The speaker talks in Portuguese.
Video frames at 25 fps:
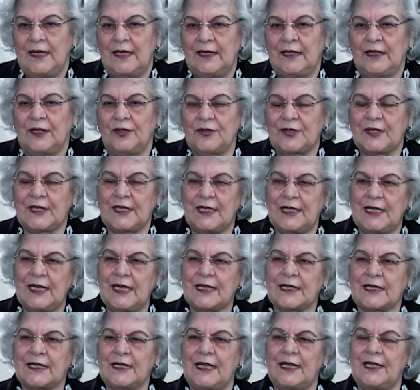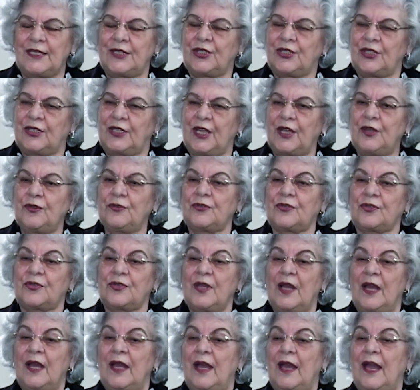Então, seguir as leis de
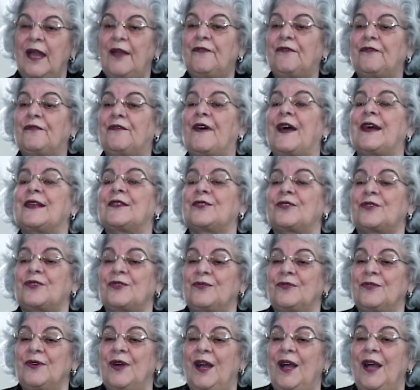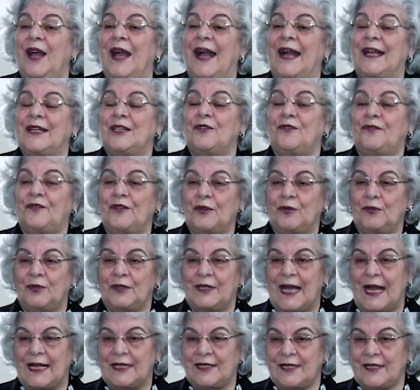Deus é fácil. A
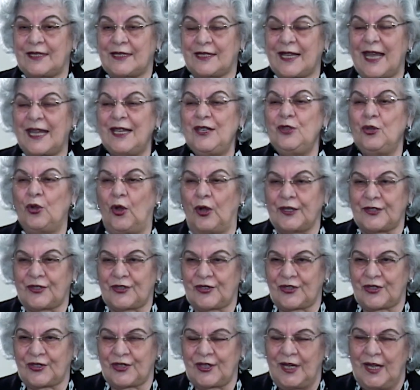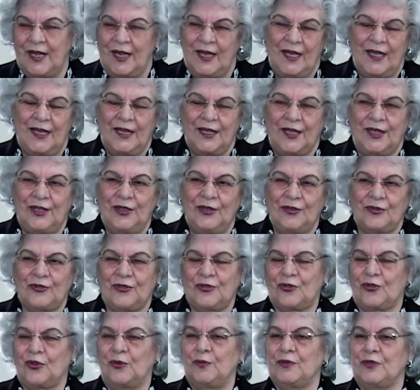dificuldade está em nós, que não
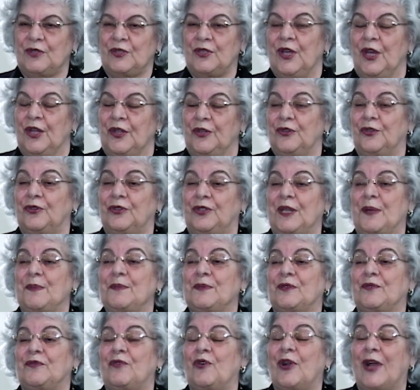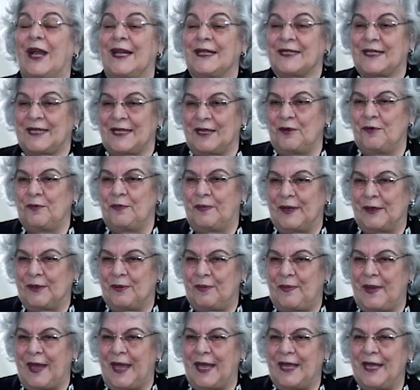somos, não temos vocação para
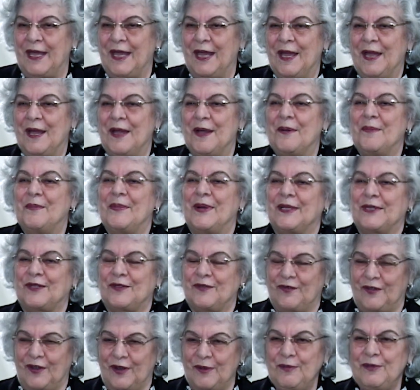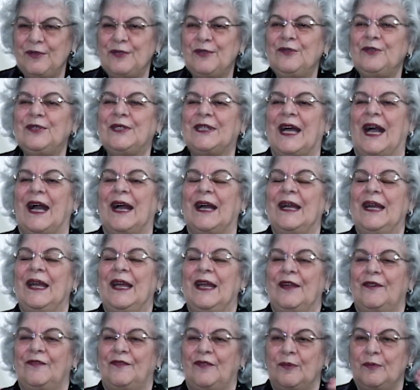o bem, mas vamos lutar,
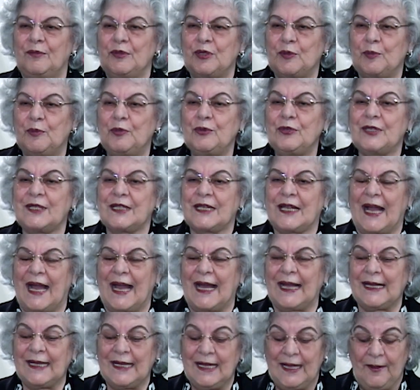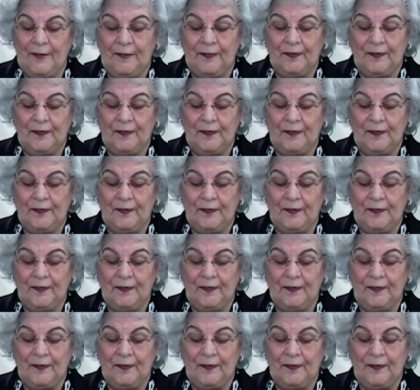vamos buscar